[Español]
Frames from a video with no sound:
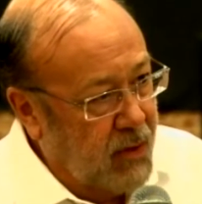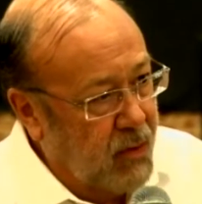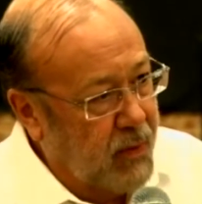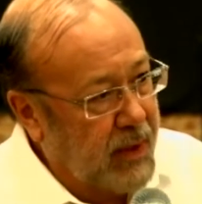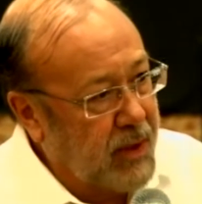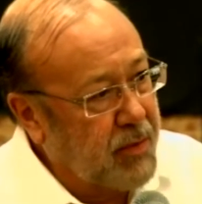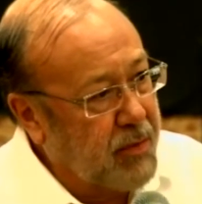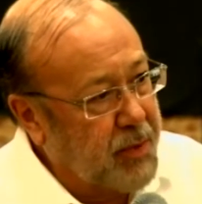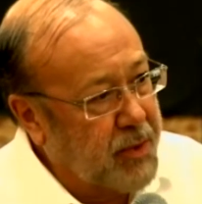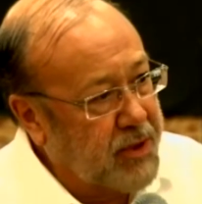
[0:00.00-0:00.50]

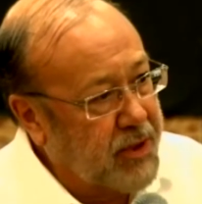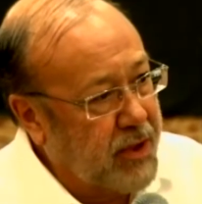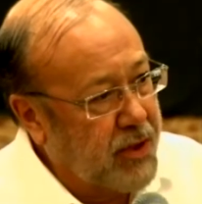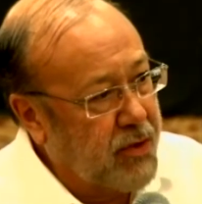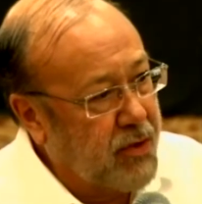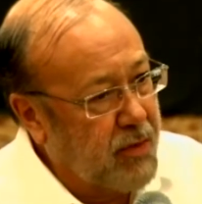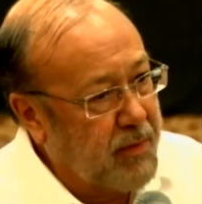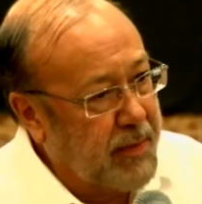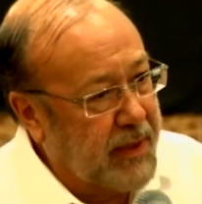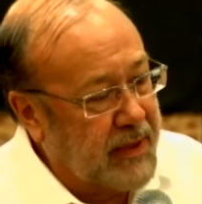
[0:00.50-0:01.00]
Luego,
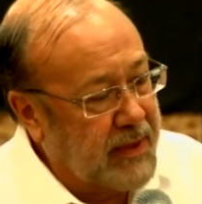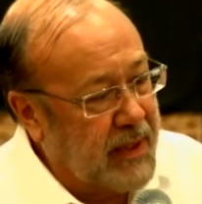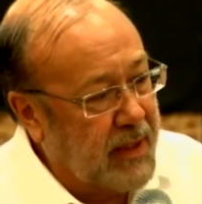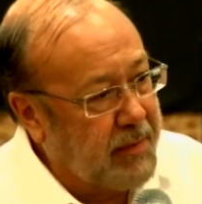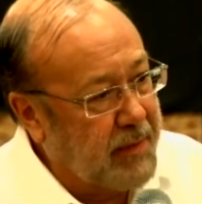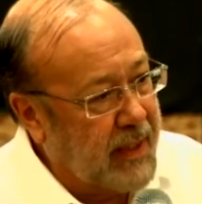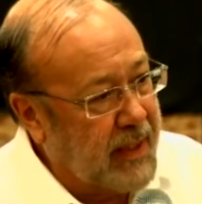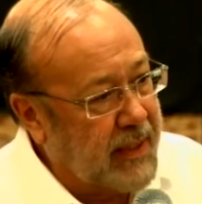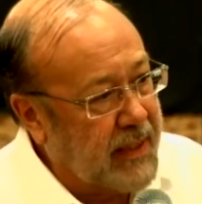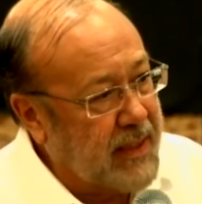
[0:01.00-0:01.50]
posteriormente,
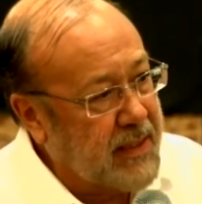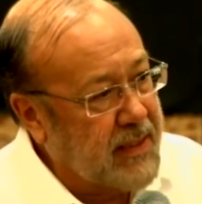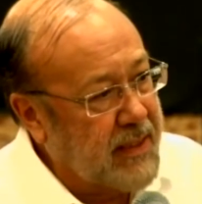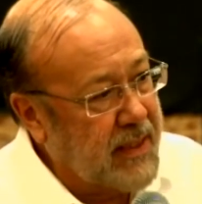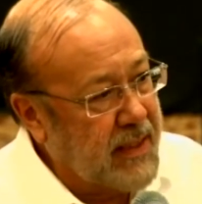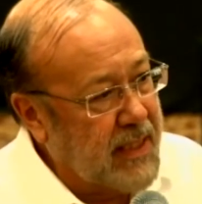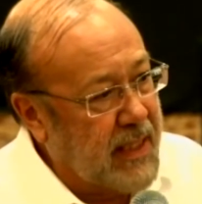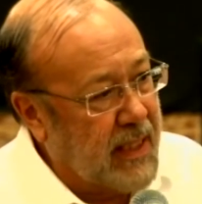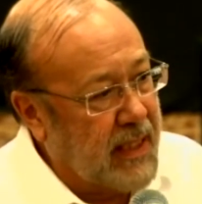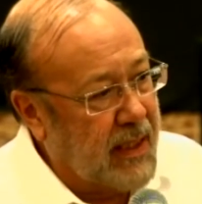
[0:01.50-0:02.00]
habrá que
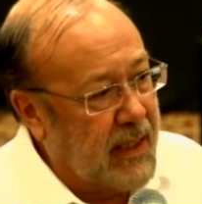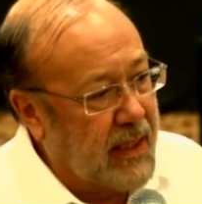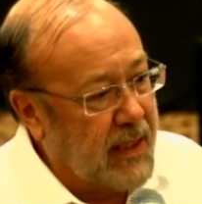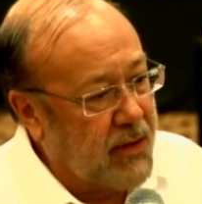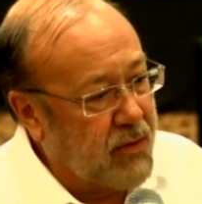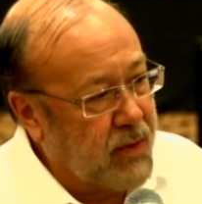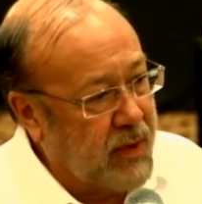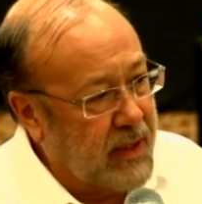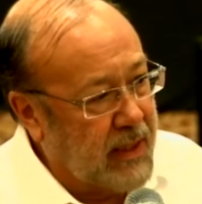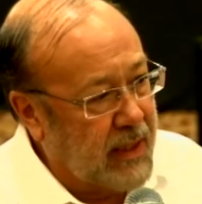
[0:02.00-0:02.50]
enseñarle
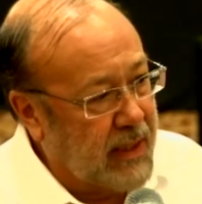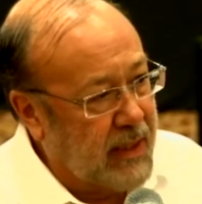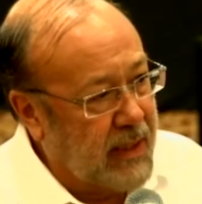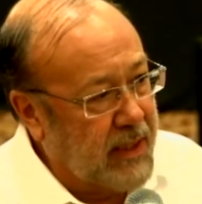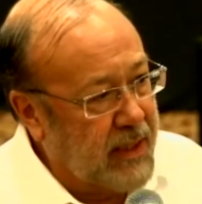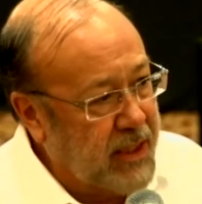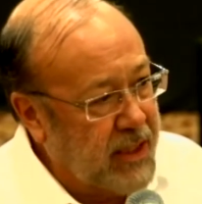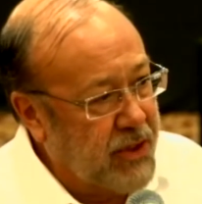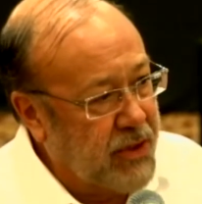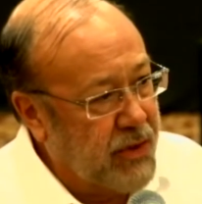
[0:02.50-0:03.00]
a cuidar
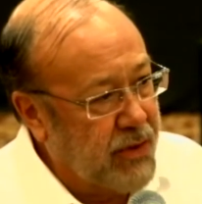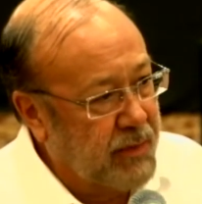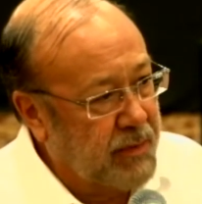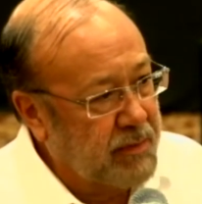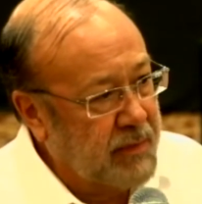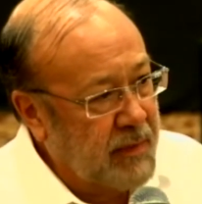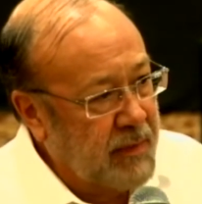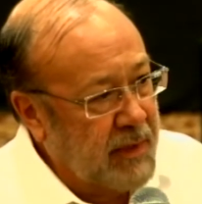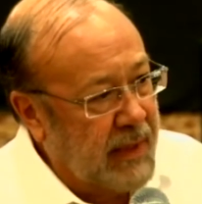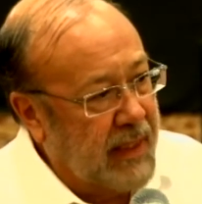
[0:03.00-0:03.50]
al niño
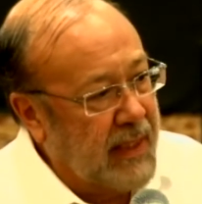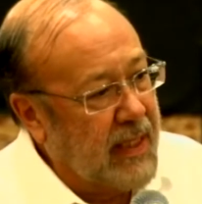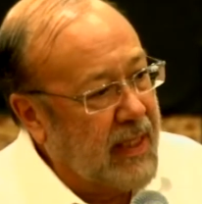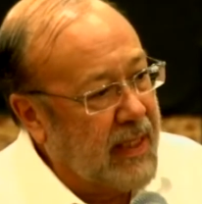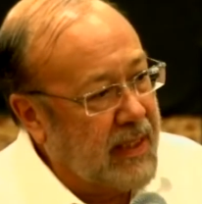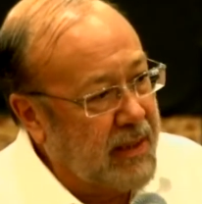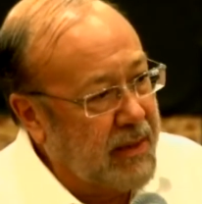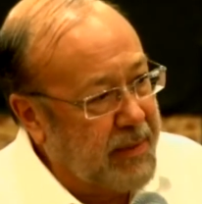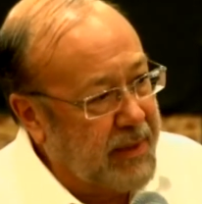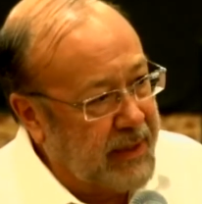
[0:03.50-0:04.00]
en
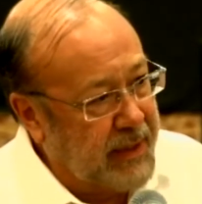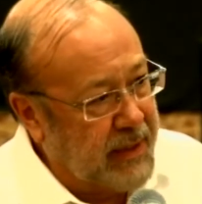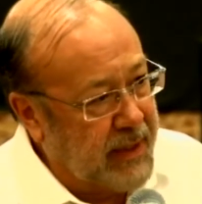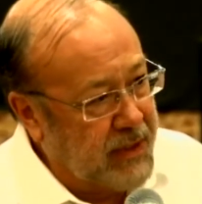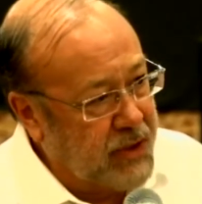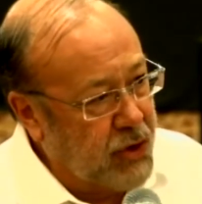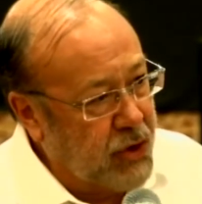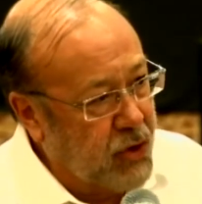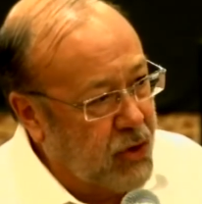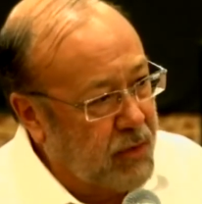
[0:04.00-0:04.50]
la
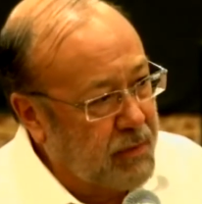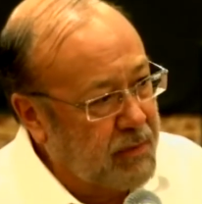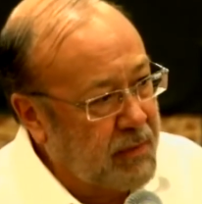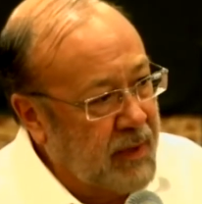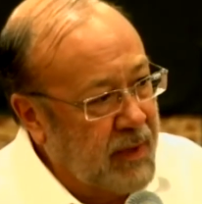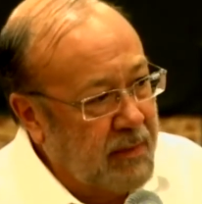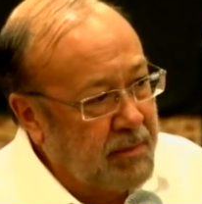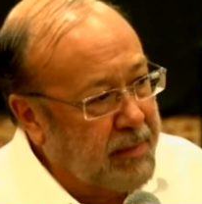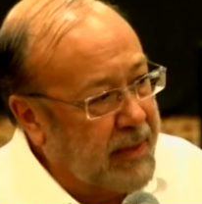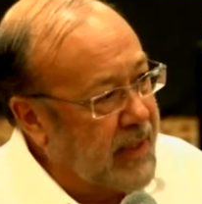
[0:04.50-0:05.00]
alimentación
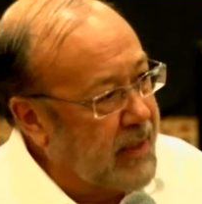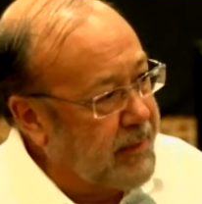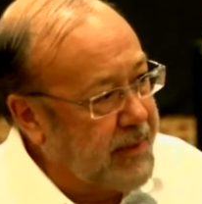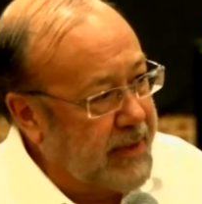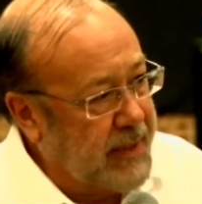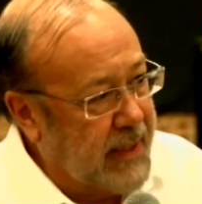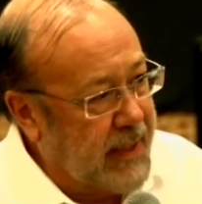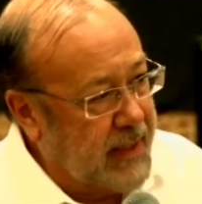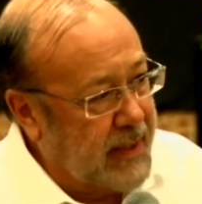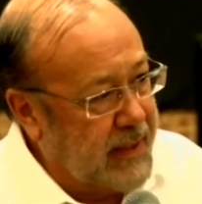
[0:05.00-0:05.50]
para
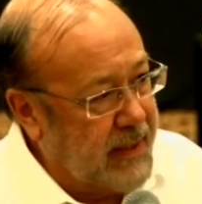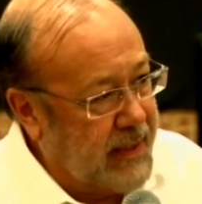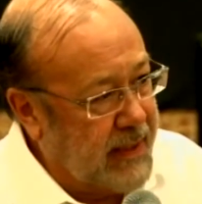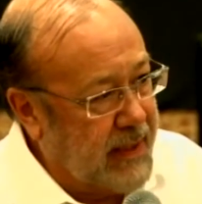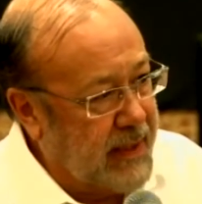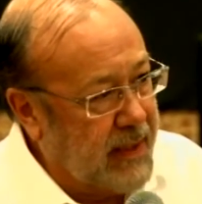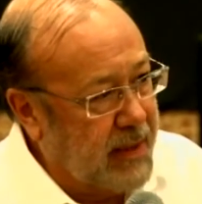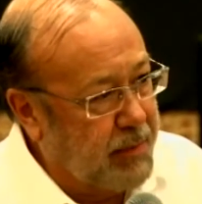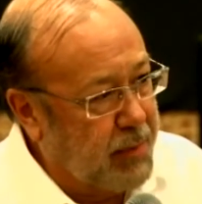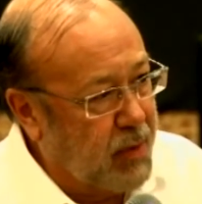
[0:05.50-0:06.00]
evitar que
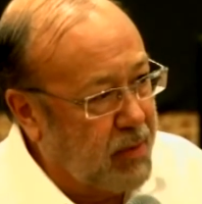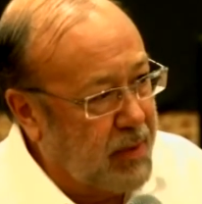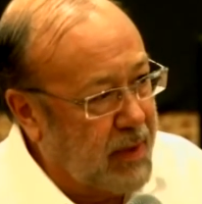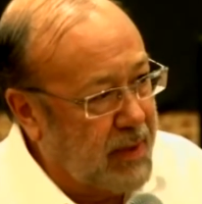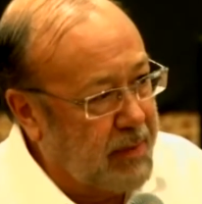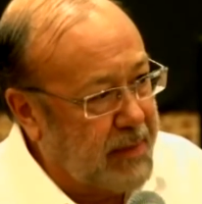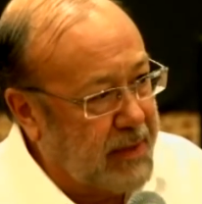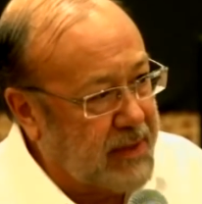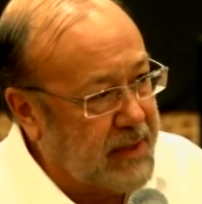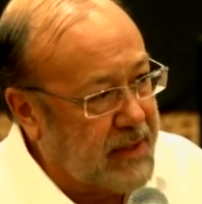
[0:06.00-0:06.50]
tenga
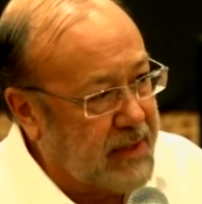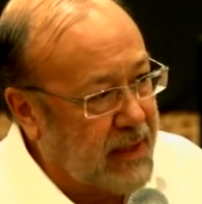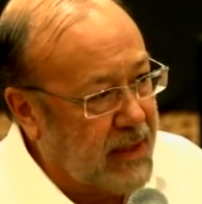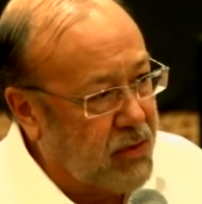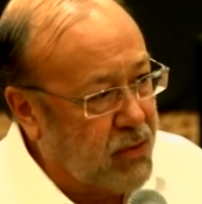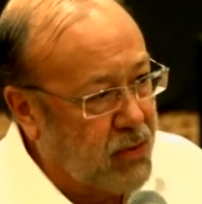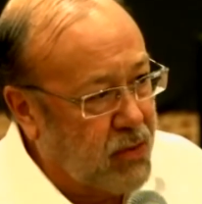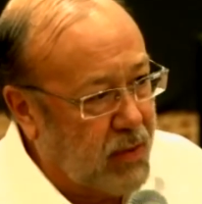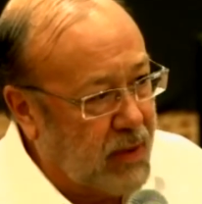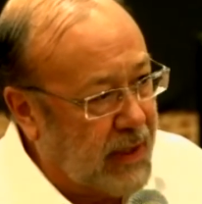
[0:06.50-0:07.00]
problemas de
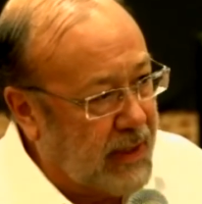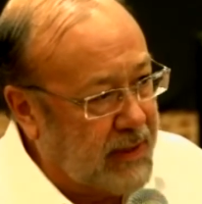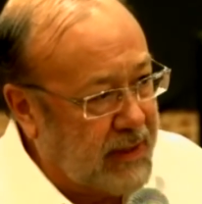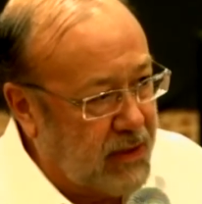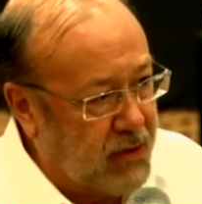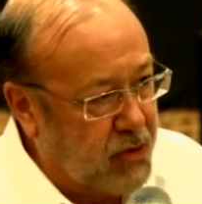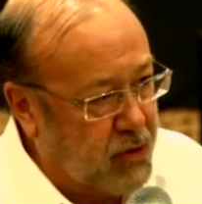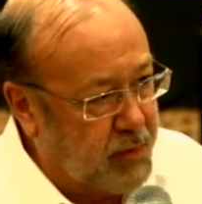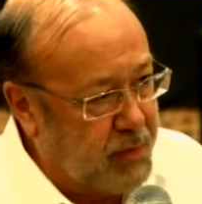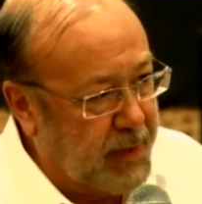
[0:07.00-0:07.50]
salud
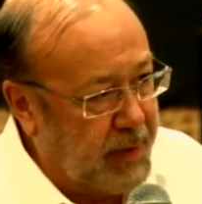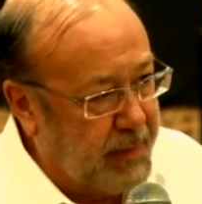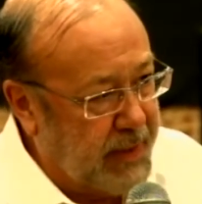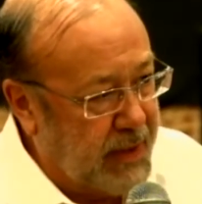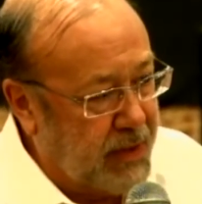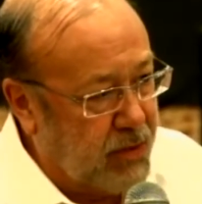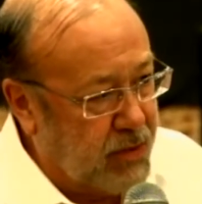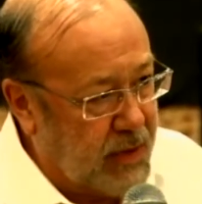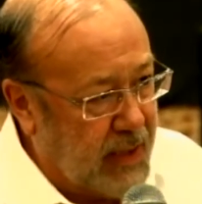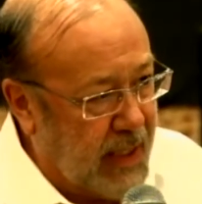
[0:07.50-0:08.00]
durante los
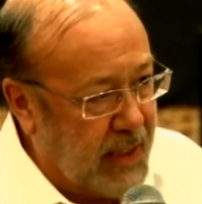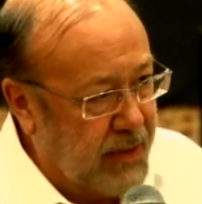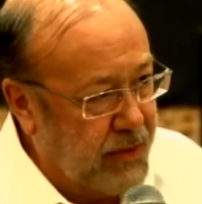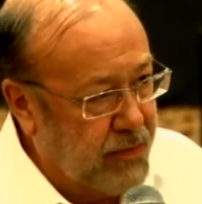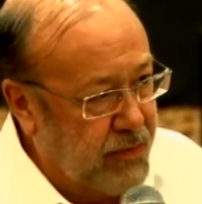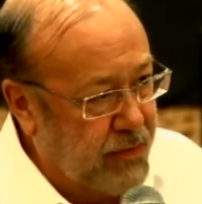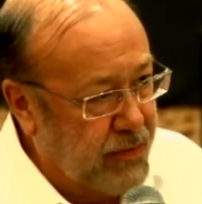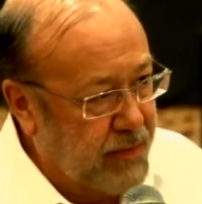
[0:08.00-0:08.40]
primeros años.